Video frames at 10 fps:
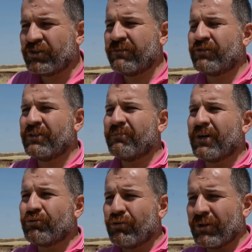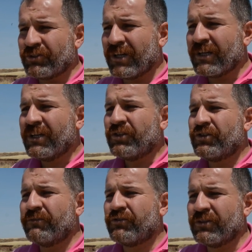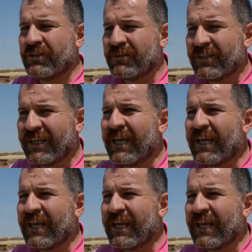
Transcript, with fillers: çiftçi mağdur olacak, çiftçinin